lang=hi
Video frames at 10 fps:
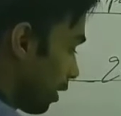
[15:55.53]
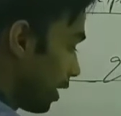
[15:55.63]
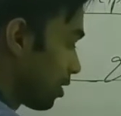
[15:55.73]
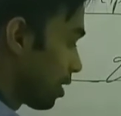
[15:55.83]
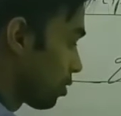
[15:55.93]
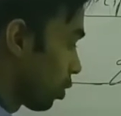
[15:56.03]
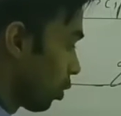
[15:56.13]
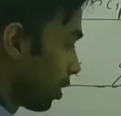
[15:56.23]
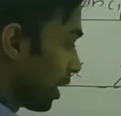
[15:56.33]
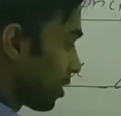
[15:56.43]
वाई डिस्टेंस
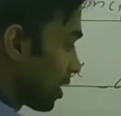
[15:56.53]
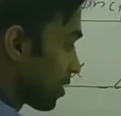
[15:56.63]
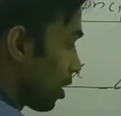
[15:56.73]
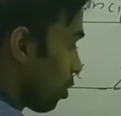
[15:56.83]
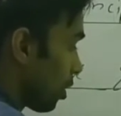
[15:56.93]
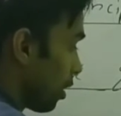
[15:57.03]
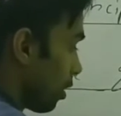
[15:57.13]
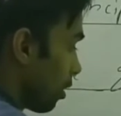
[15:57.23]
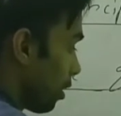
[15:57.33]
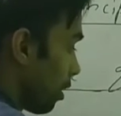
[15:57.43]
और ये डिस्टेंस क्या होगी
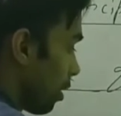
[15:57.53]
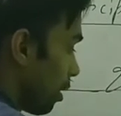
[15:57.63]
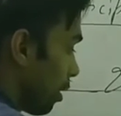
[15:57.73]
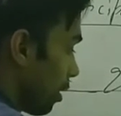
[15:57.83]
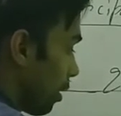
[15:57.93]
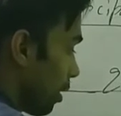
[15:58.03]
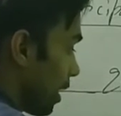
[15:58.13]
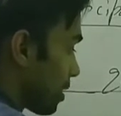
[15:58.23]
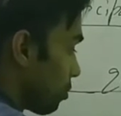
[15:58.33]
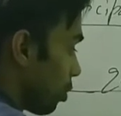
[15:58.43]

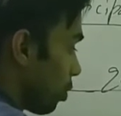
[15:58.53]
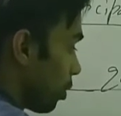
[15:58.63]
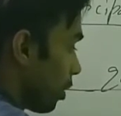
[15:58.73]
एक्स